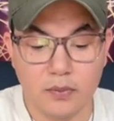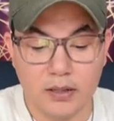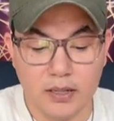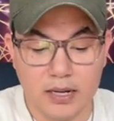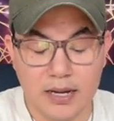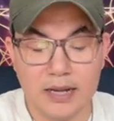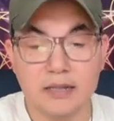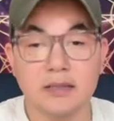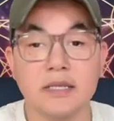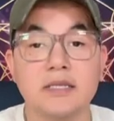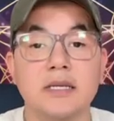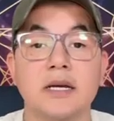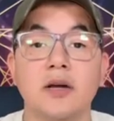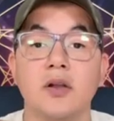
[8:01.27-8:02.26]

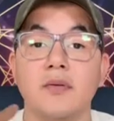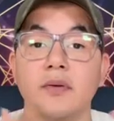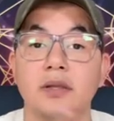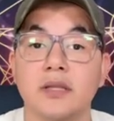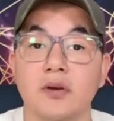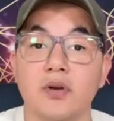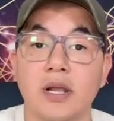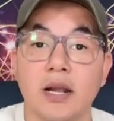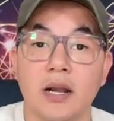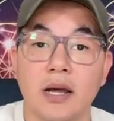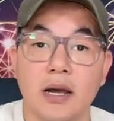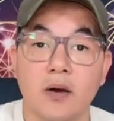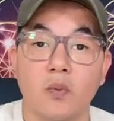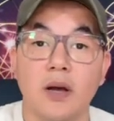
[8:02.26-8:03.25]
antes de que lo aventaron al
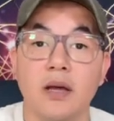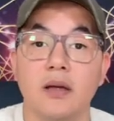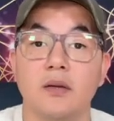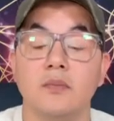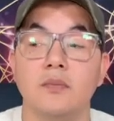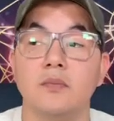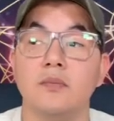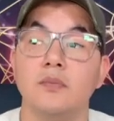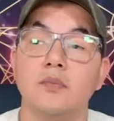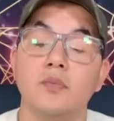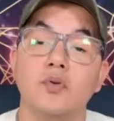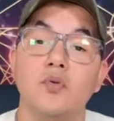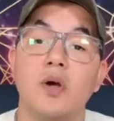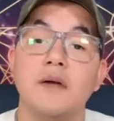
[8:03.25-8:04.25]
agua
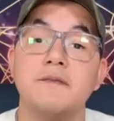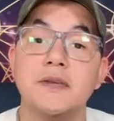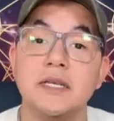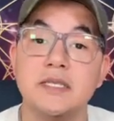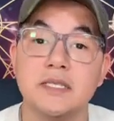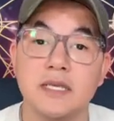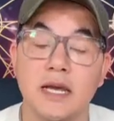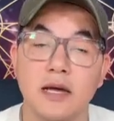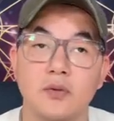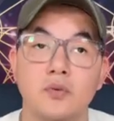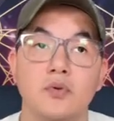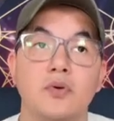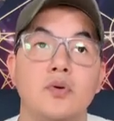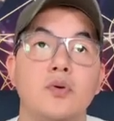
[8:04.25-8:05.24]
lo
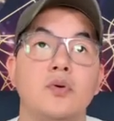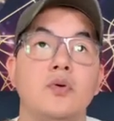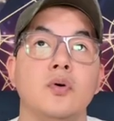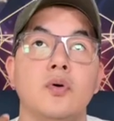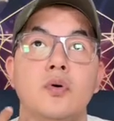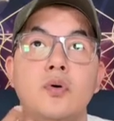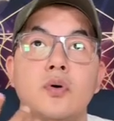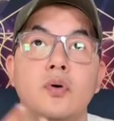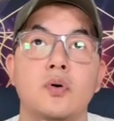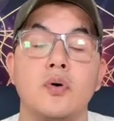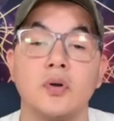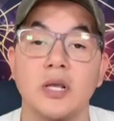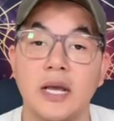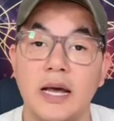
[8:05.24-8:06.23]
asfixiaron lo, lo
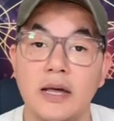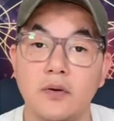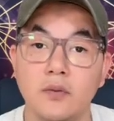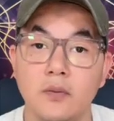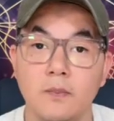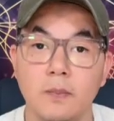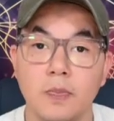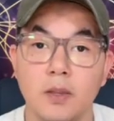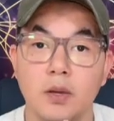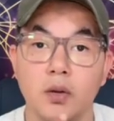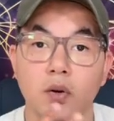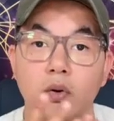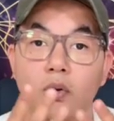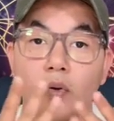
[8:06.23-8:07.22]
ahorcaron
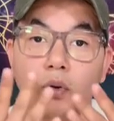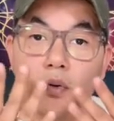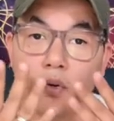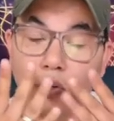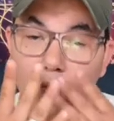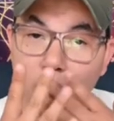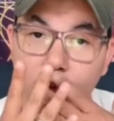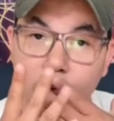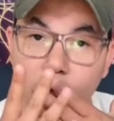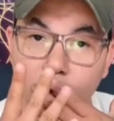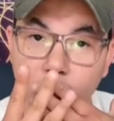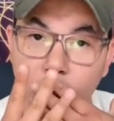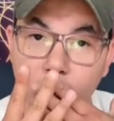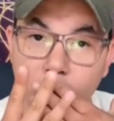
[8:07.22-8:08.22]
o
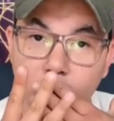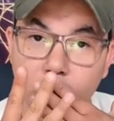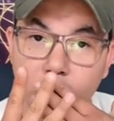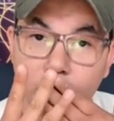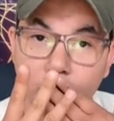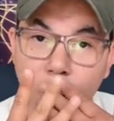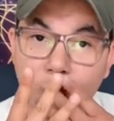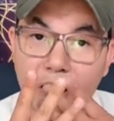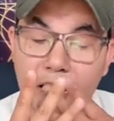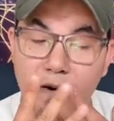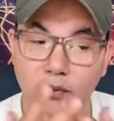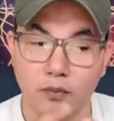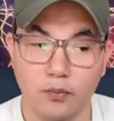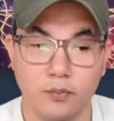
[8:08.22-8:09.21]
lo,
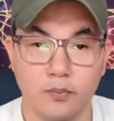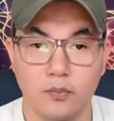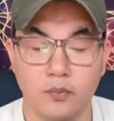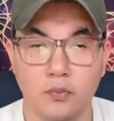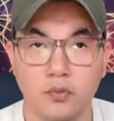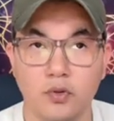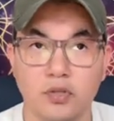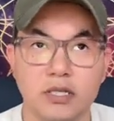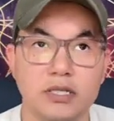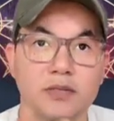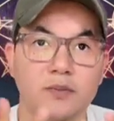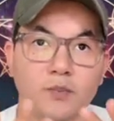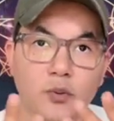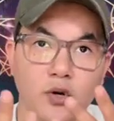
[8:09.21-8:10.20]
Logaron... no sé,
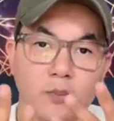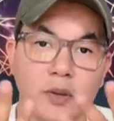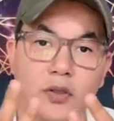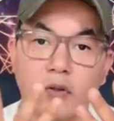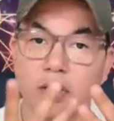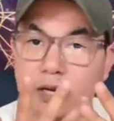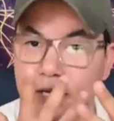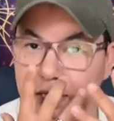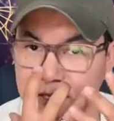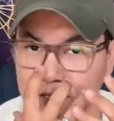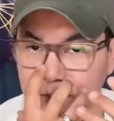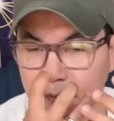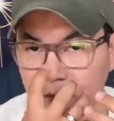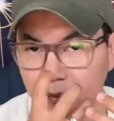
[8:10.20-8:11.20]
por medio de que le
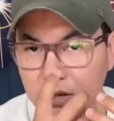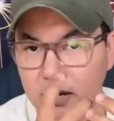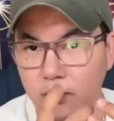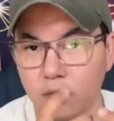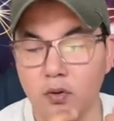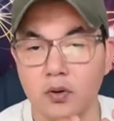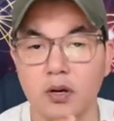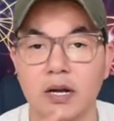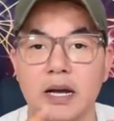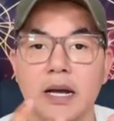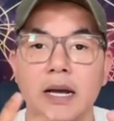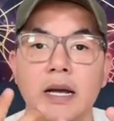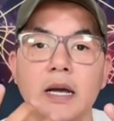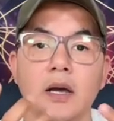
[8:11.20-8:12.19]
taparon la
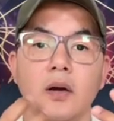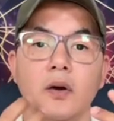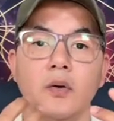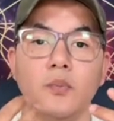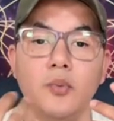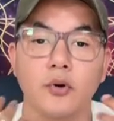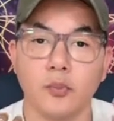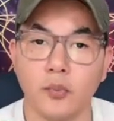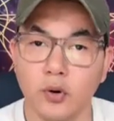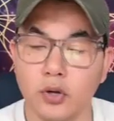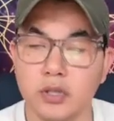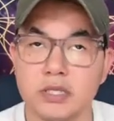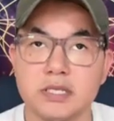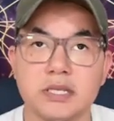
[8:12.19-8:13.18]
boca, por
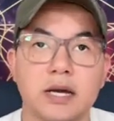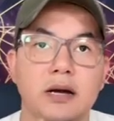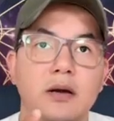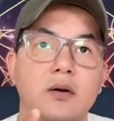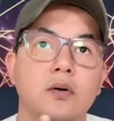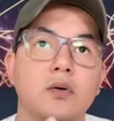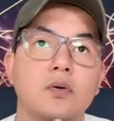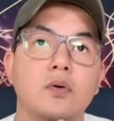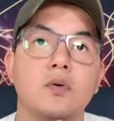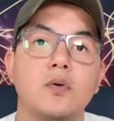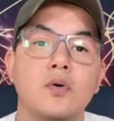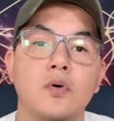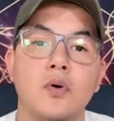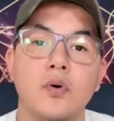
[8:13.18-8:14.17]
bolsa,
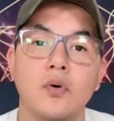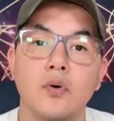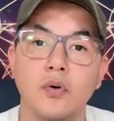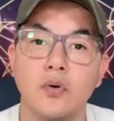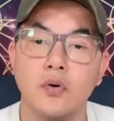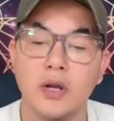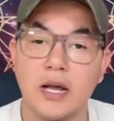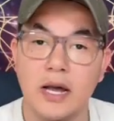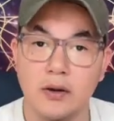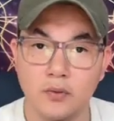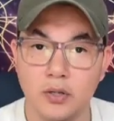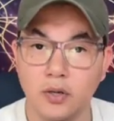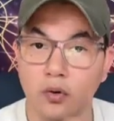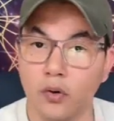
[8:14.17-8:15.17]
o lo
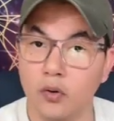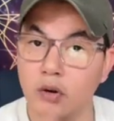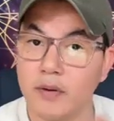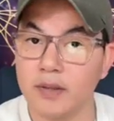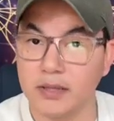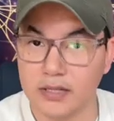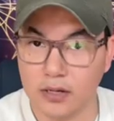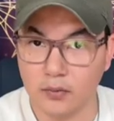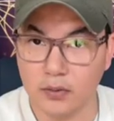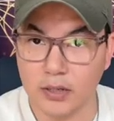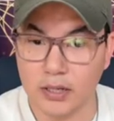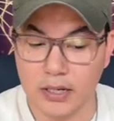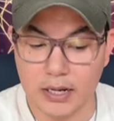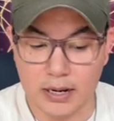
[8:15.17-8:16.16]
horcaron y luego la aventaron
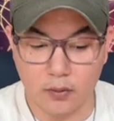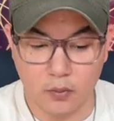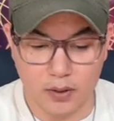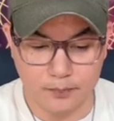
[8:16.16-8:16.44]
en el agua.